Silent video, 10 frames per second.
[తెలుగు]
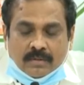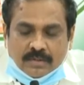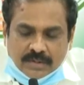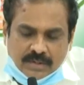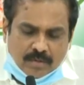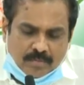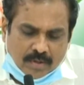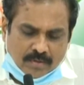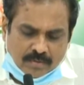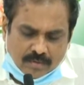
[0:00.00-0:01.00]

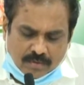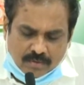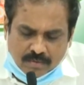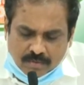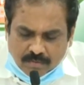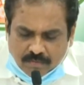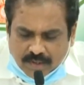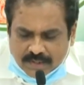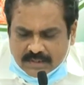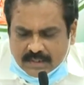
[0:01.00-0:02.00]
దీంతోపాటు
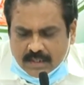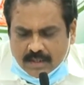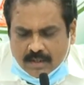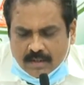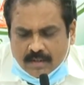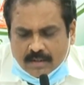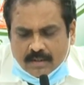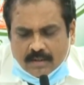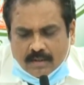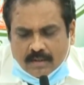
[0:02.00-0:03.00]
వారు ఇచ్చిన
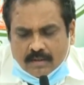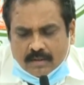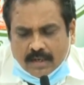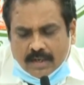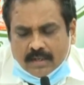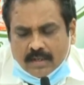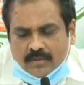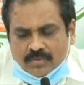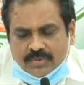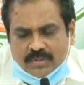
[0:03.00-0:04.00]
గణాంకాలు
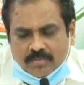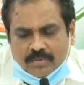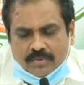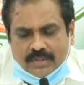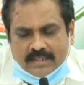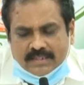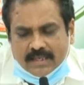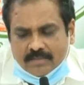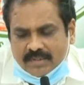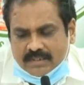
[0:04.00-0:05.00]
చూసినప్పుడు
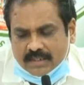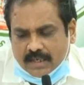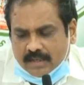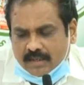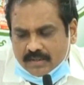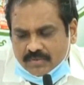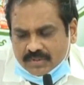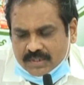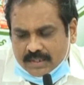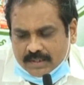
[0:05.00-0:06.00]
ఎన్సీఆర్బి ఇచ్చిన గణాంకాలు
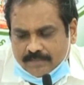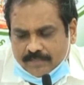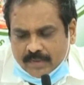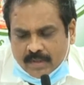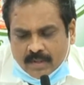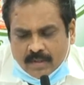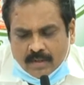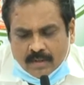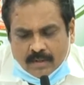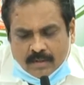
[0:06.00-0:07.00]
చూస్తే
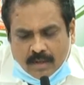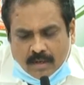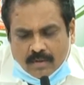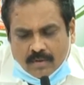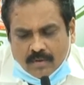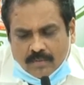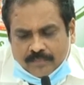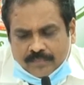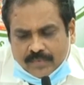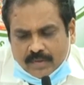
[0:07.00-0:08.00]
దాంట్లో
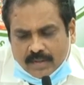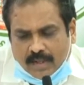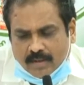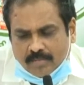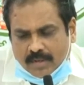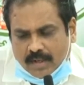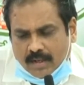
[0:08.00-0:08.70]
దాదాపుగా